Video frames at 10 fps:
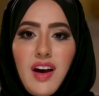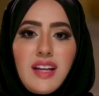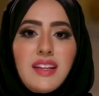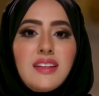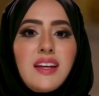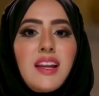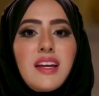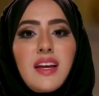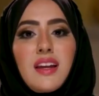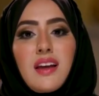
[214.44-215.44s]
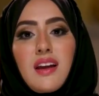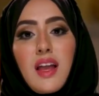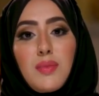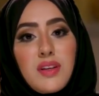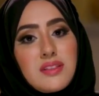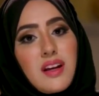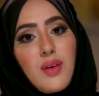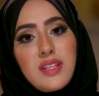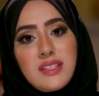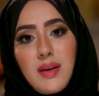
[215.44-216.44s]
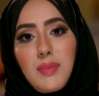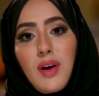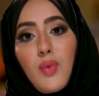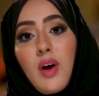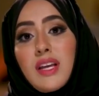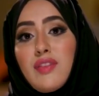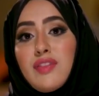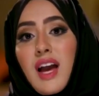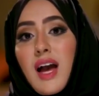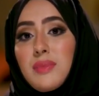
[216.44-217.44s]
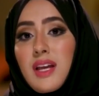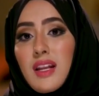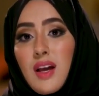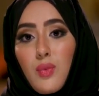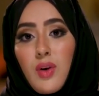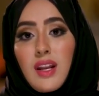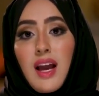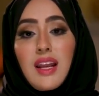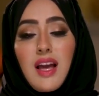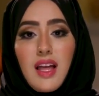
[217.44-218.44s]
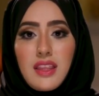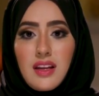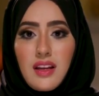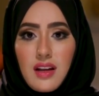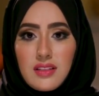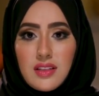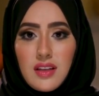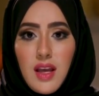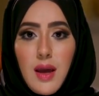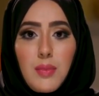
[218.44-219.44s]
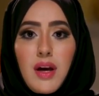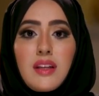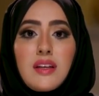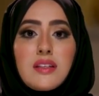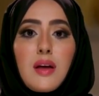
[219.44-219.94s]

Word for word: فقدت هيلين كيلر البصر والسمع وهي في عامها الأول على هذه الأرض بعد